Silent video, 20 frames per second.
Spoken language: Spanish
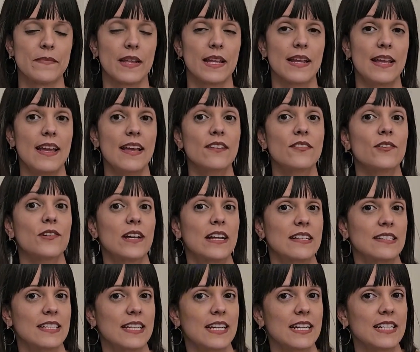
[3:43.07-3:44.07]
Y eso, que
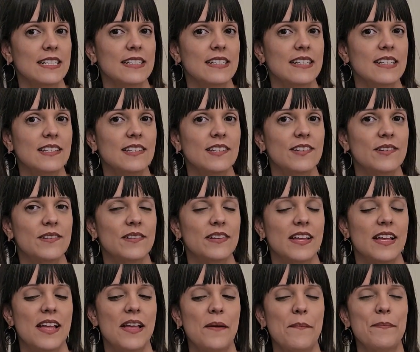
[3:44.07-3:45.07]
hacía ejercicio,
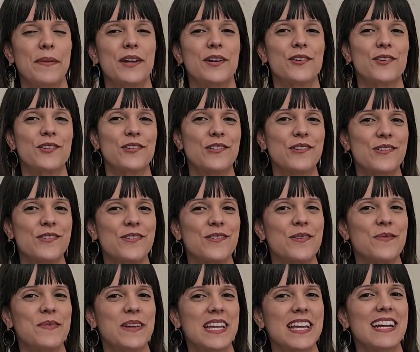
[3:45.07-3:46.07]
pero no
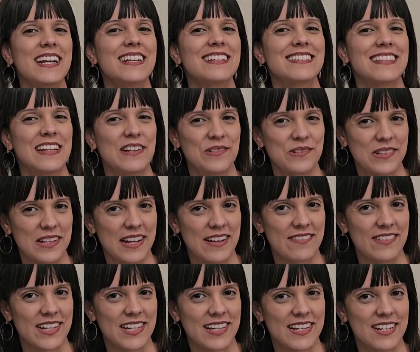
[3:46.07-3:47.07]
comía
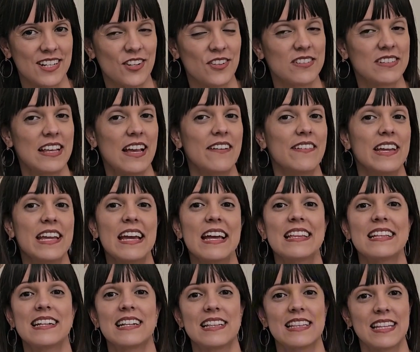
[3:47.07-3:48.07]
saludable, no sabía
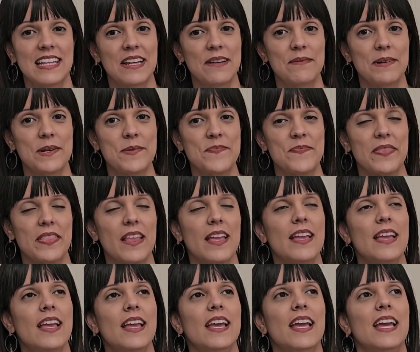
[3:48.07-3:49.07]
del tema.
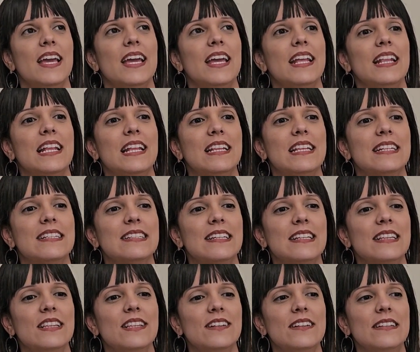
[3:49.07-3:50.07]
Y desde ese
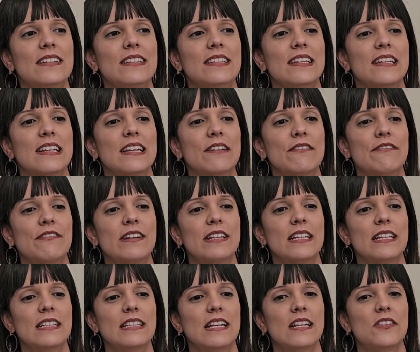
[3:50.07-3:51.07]
entonces, que fue
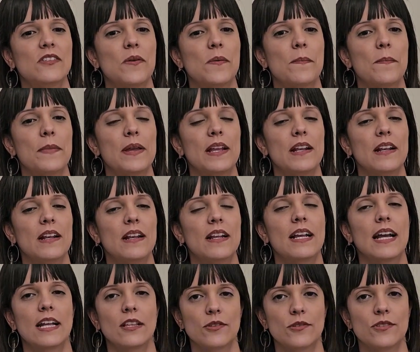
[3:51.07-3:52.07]
desde el
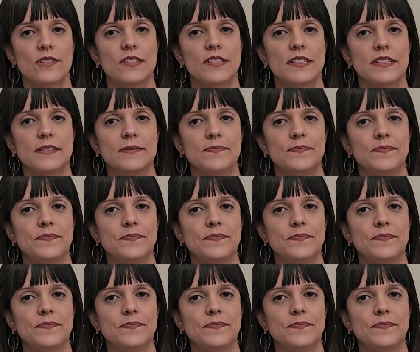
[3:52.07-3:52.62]
2014,